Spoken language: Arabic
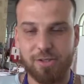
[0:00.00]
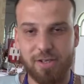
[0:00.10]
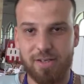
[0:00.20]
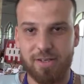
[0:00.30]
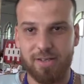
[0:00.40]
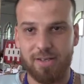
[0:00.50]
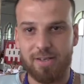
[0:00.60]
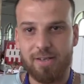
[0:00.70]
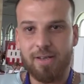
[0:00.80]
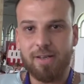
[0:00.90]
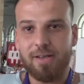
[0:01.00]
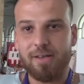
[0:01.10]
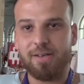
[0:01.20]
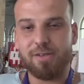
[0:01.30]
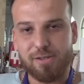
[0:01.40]
شركه
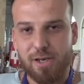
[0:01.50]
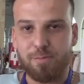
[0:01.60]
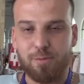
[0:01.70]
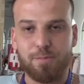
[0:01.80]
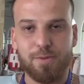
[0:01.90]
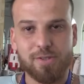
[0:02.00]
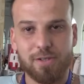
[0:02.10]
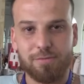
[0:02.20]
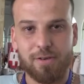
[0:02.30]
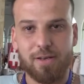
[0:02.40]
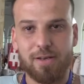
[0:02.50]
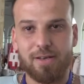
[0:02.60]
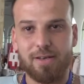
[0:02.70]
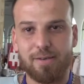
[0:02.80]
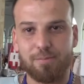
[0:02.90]
نساهم بصفه
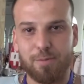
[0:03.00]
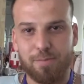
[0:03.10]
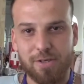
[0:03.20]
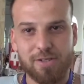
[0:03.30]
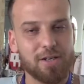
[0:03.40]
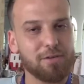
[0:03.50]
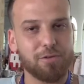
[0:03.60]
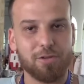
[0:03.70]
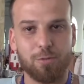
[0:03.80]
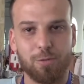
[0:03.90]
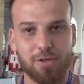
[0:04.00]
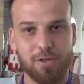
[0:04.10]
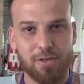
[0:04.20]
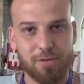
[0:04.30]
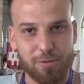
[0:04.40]
مباشره في تكون
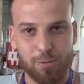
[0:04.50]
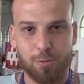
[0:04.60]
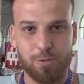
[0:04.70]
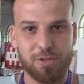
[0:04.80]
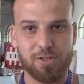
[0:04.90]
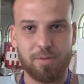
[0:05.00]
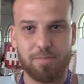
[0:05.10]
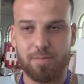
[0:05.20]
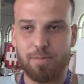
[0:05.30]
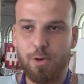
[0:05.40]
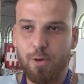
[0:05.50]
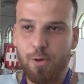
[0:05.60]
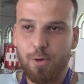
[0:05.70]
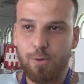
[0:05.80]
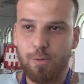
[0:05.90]
في تكوين الشباب
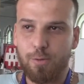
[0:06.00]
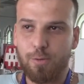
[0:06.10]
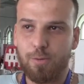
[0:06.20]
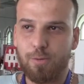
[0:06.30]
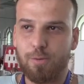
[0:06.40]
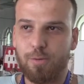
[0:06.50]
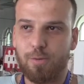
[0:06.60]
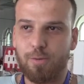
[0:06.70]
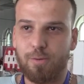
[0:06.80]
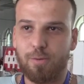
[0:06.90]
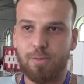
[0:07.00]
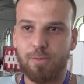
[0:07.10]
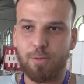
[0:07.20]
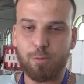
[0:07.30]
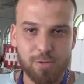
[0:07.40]

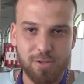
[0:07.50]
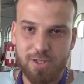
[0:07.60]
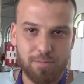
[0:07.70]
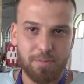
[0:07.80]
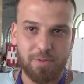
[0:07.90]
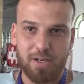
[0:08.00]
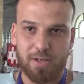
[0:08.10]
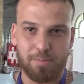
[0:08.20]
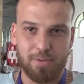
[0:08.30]
ونوصي الشباب تاعنا